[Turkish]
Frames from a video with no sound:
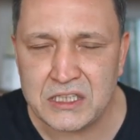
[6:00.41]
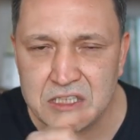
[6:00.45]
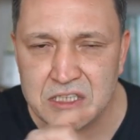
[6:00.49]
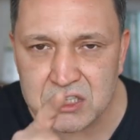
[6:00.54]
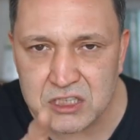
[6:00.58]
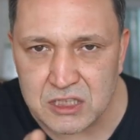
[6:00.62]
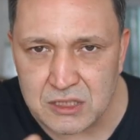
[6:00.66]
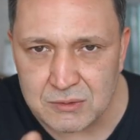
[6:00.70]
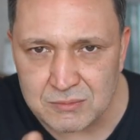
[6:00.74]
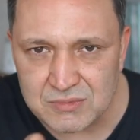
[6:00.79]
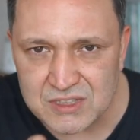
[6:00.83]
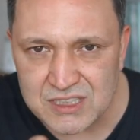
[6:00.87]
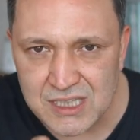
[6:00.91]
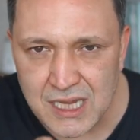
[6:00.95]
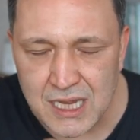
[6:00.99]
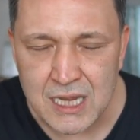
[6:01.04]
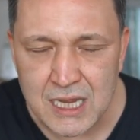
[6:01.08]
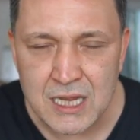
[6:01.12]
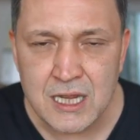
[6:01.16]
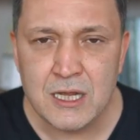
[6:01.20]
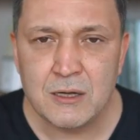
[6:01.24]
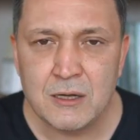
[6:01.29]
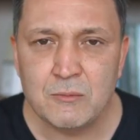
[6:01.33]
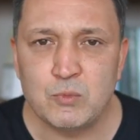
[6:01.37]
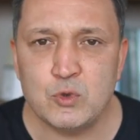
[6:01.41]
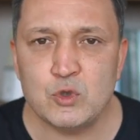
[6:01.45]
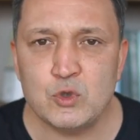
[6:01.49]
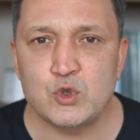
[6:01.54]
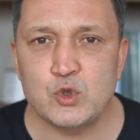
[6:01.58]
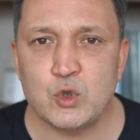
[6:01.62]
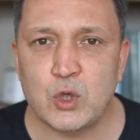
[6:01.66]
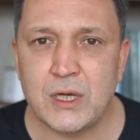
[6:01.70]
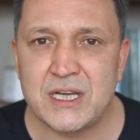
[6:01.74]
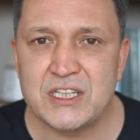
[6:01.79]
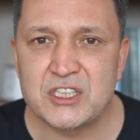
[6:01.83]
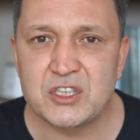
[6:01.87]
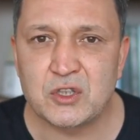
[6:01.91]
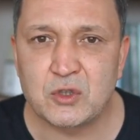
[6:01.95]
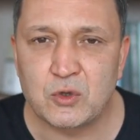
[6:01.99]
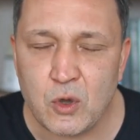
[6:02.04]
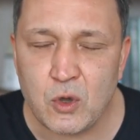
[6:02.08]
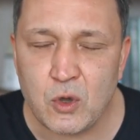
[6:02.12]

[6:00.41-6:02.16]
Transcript: hiç kimse bu süreci